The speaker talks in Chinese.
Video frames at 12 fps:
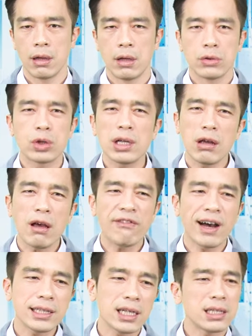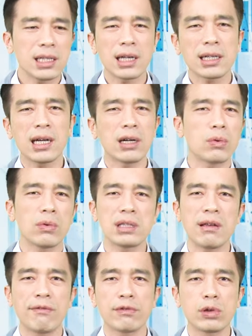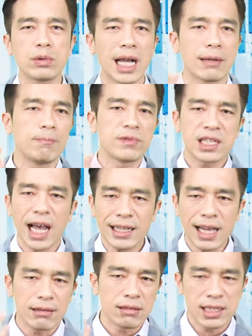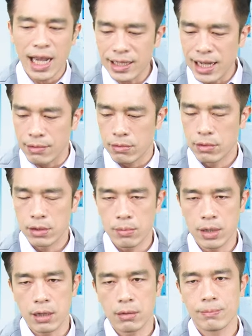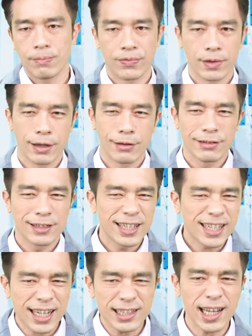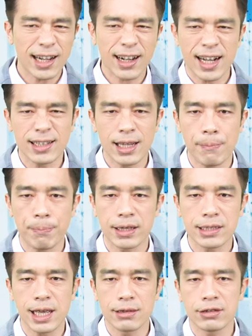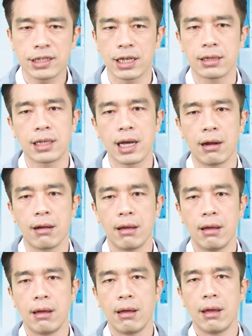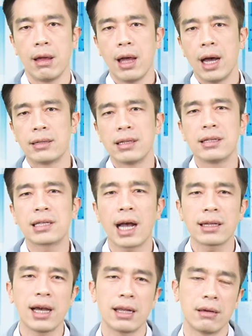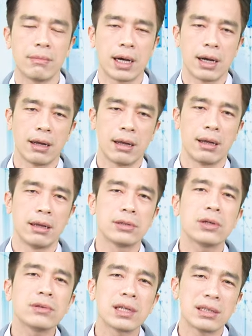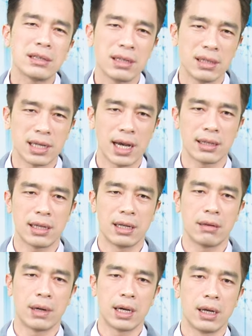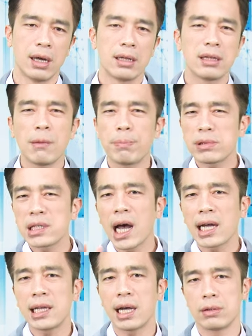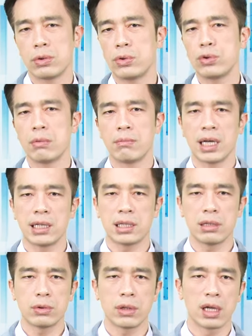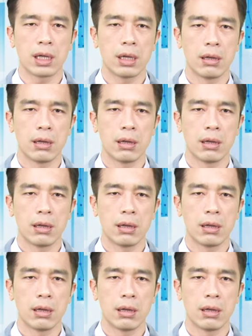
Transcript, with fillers: 所以你会发现现在各国政府都在拆弹拆弹，有没有？咔嚓咔嚓把蛋都剪掉了，你拆弹了吗？重点是你拆弹了吗？你不拆弹永远没机会，